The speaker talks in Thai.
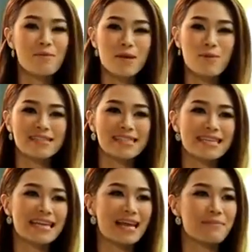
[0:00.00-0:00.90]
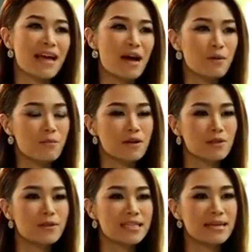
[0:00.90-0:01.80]
แล้วมีวัคซีนไหนไหมคะคุณหมอ
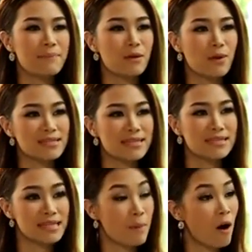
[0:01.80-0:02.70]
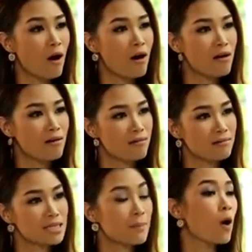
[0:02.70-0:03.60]
ต้นที่เป็นวัคซีนเฉพาะ
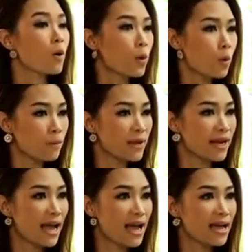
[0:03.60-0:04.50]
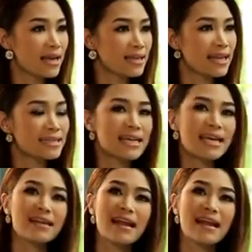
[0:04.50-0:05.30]
เฉพาะกลุ่มอย่างเงี้ยอย่างเช่น